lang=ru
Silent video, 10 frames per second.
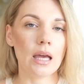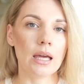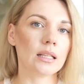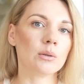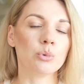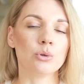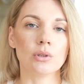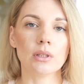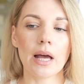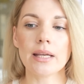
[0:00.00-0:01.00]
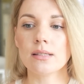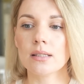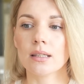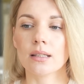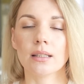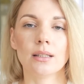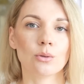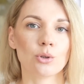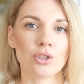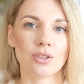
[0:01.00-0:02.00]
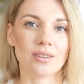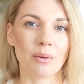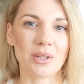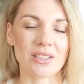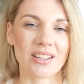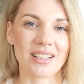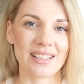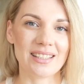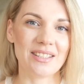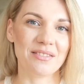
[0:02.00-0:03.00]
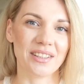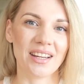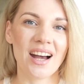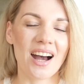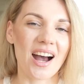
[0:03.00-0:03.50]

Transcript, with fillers: Это будут ластики какие-то очень, там, не знаю, красивые,